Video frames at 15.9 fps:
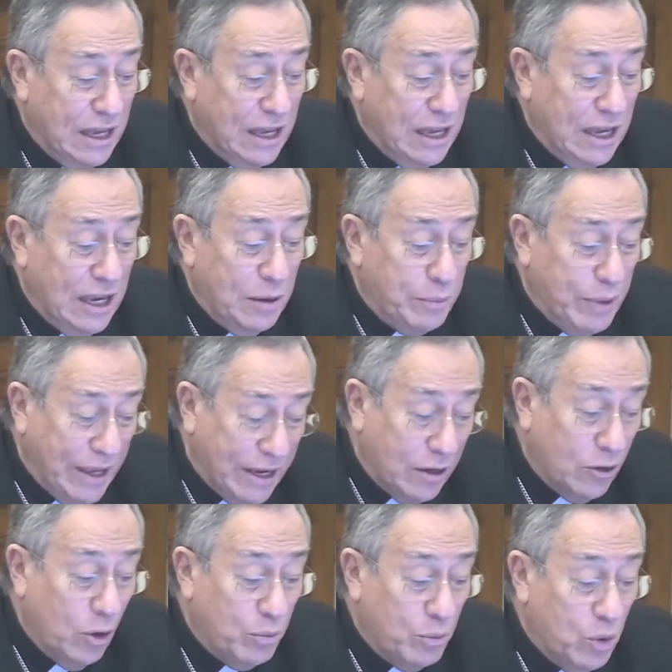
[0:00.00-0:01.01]
El bien
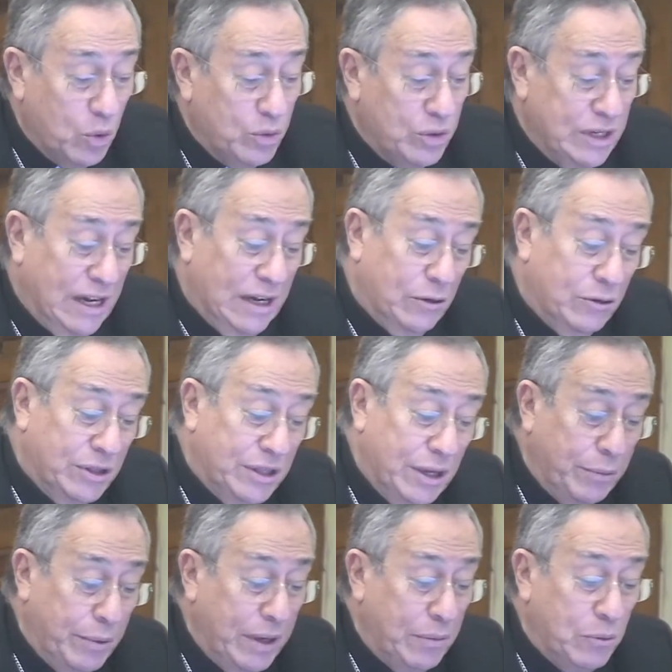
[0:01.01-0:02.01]
común ya lo
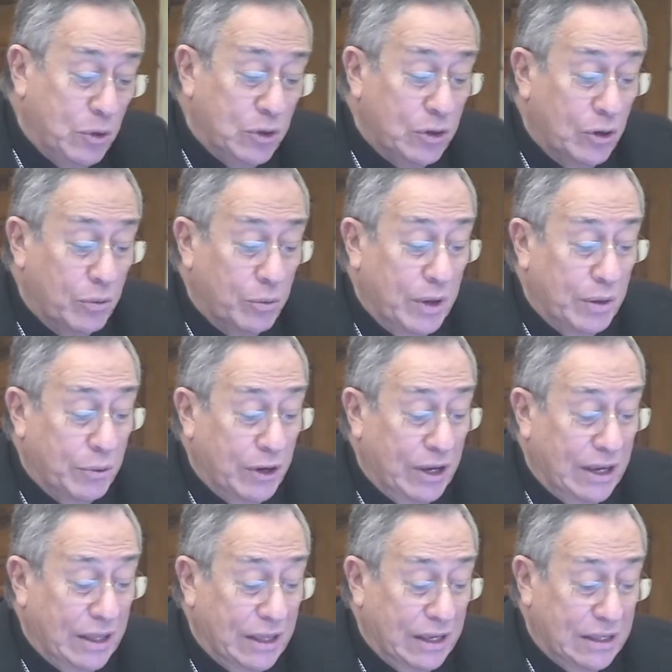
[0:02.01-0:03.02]
sabemos, no me voy
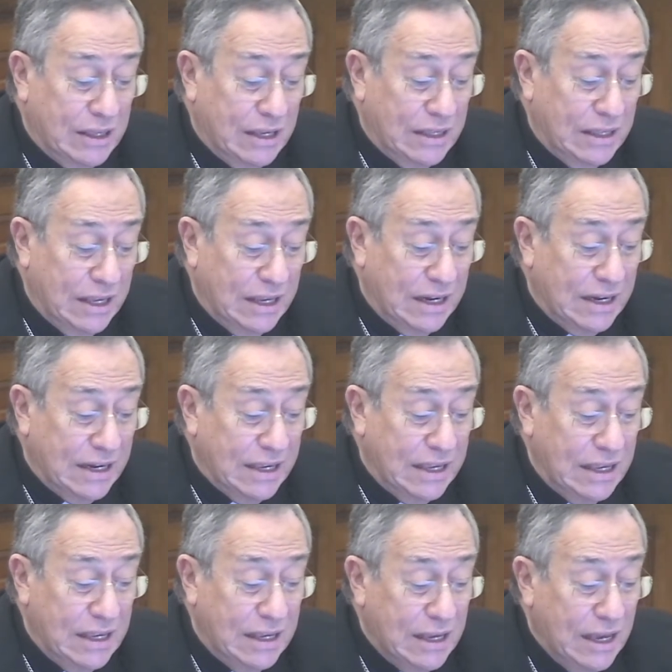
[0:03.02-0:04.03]
a detener
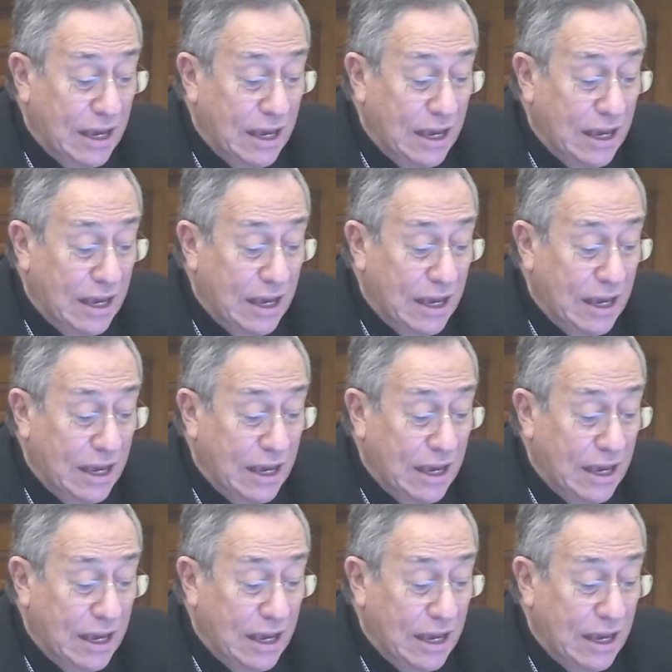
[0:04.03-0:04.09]
aquí,